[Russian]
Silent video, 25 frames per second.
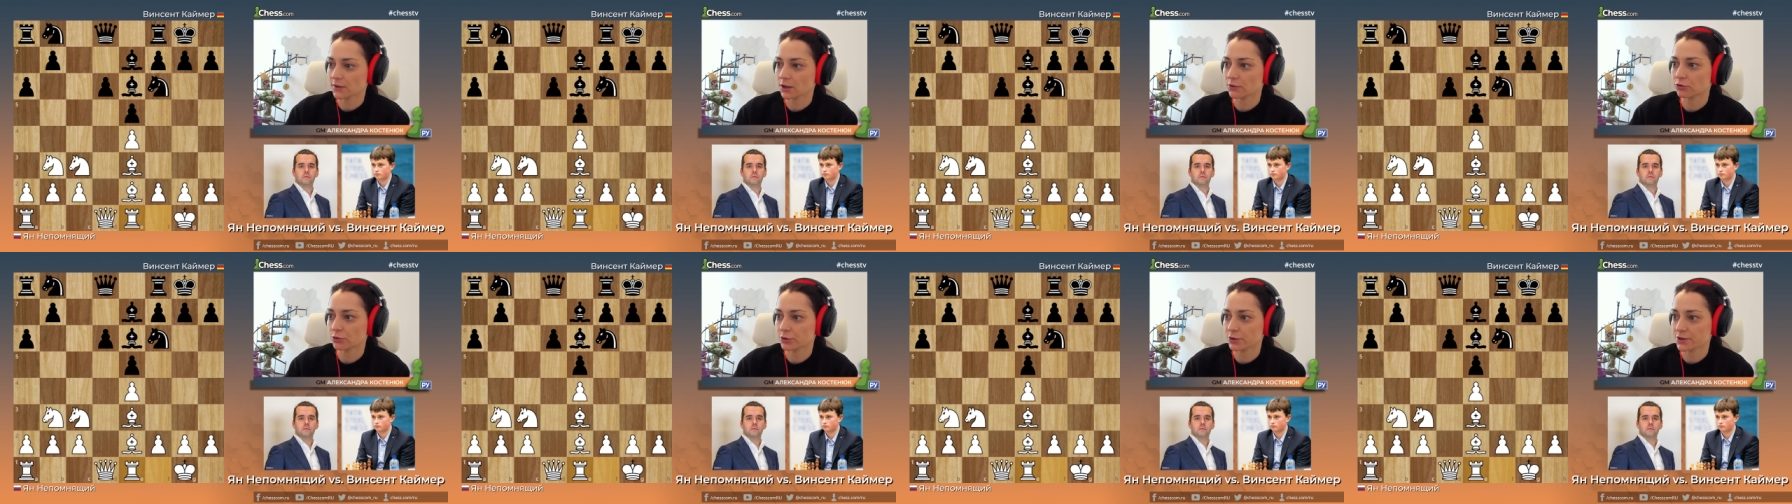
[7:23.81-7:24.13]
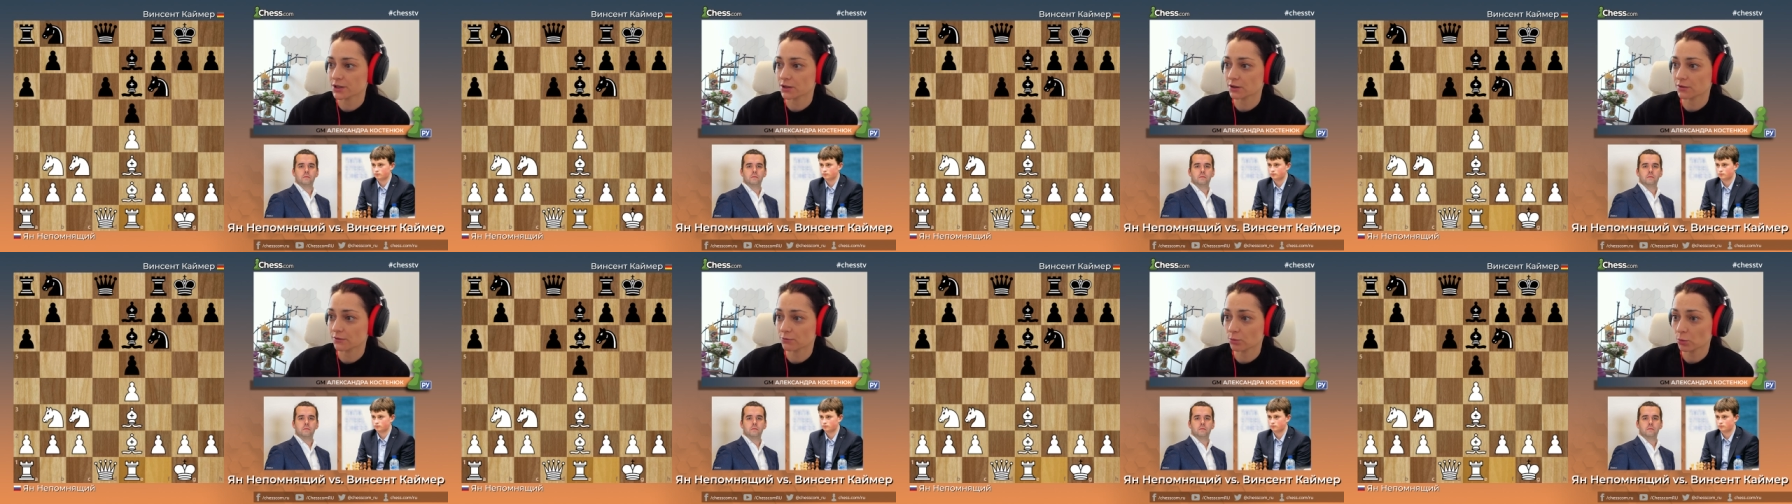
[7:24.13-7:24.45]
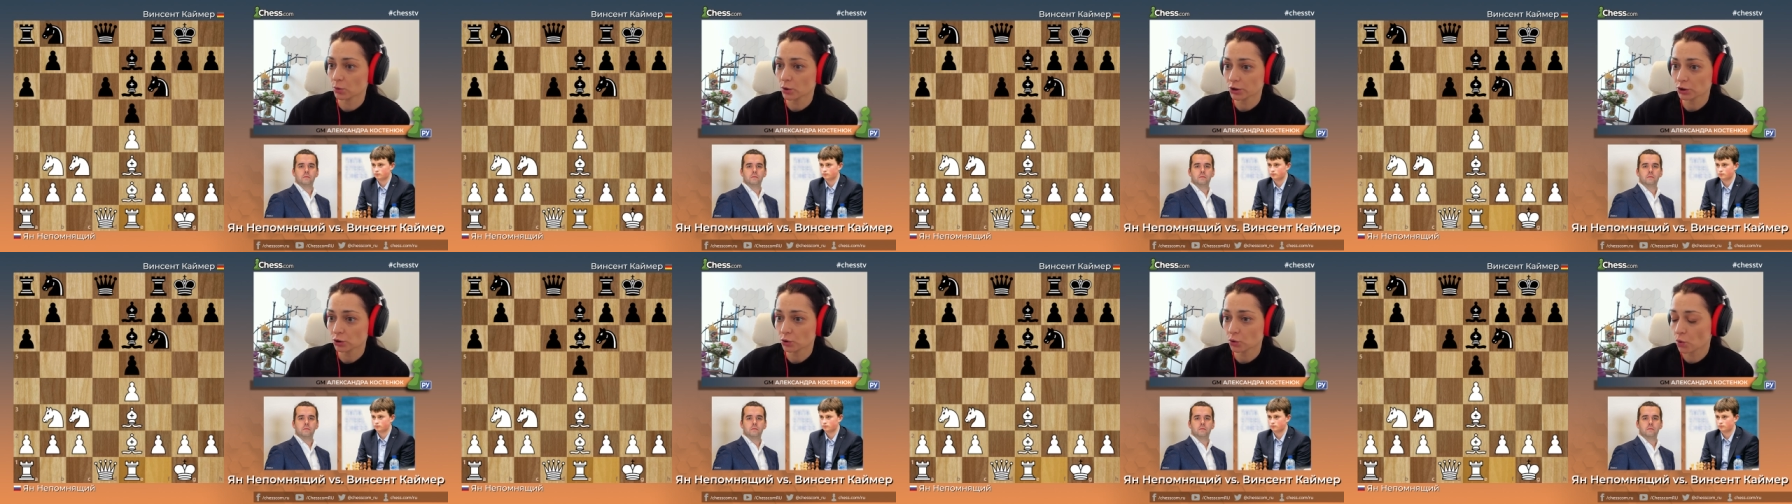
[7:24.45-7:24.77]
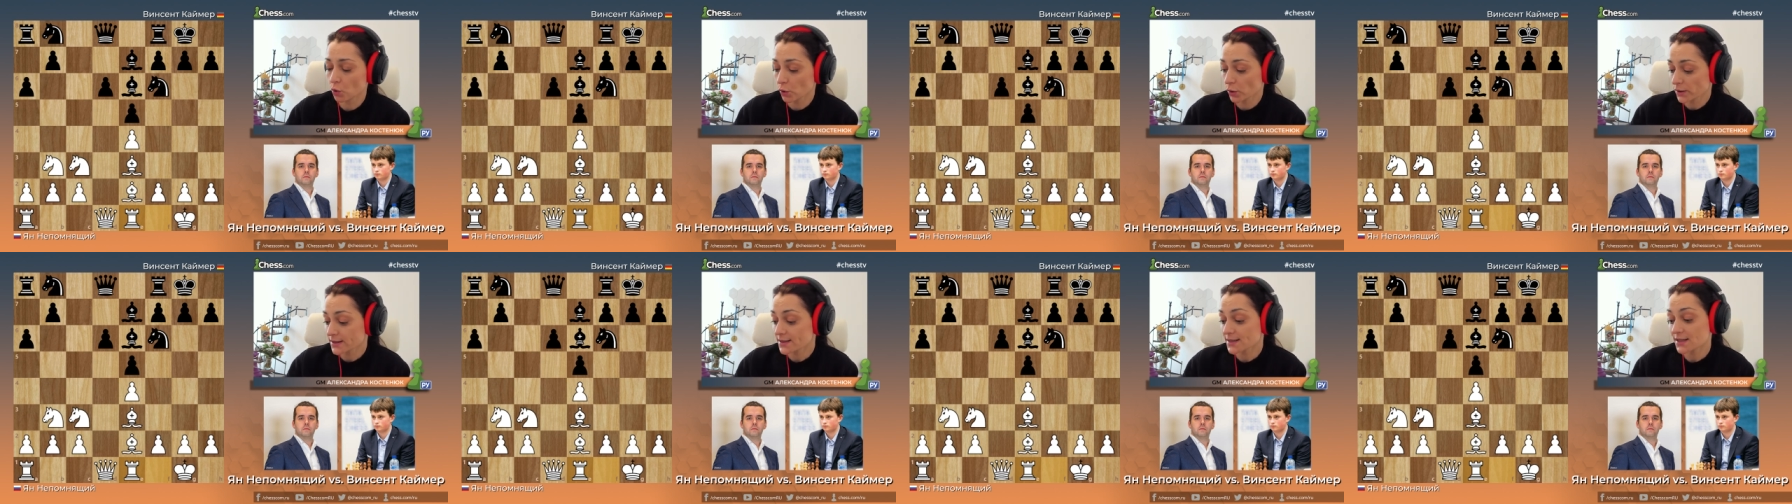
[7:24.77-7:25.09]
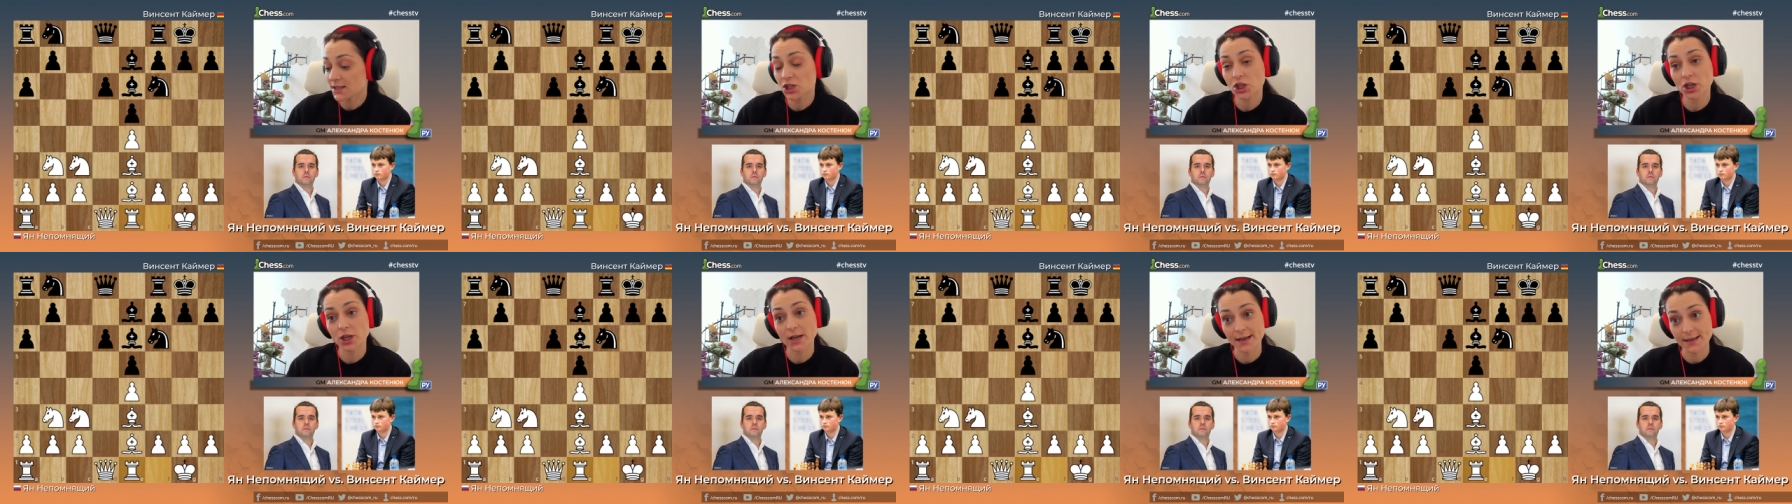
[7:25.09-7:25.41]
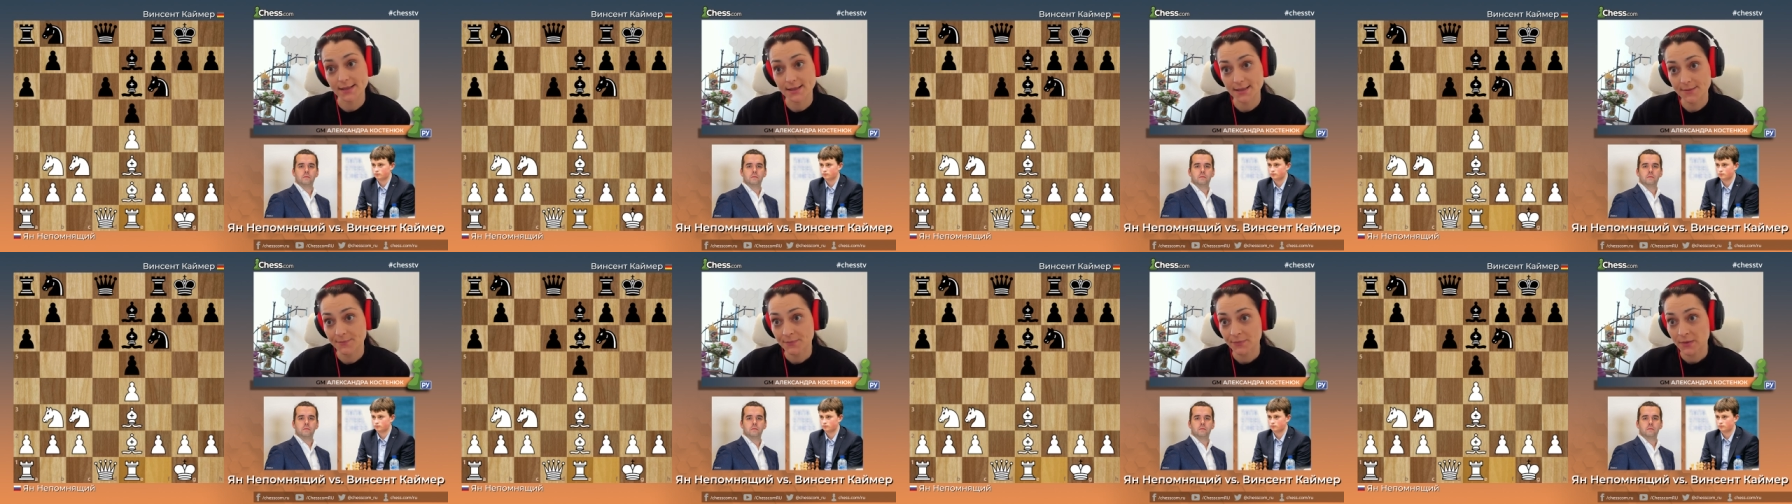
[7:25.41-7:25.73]
входит в моду. Конь
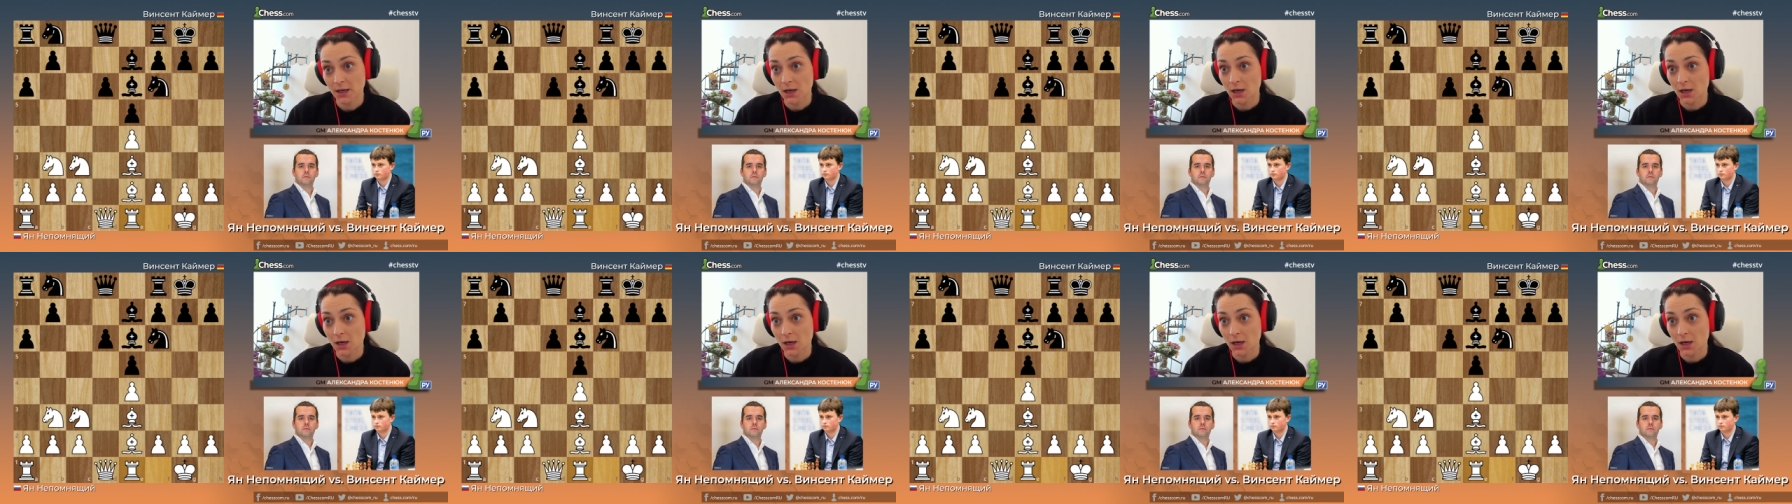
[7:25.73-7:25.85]
С6.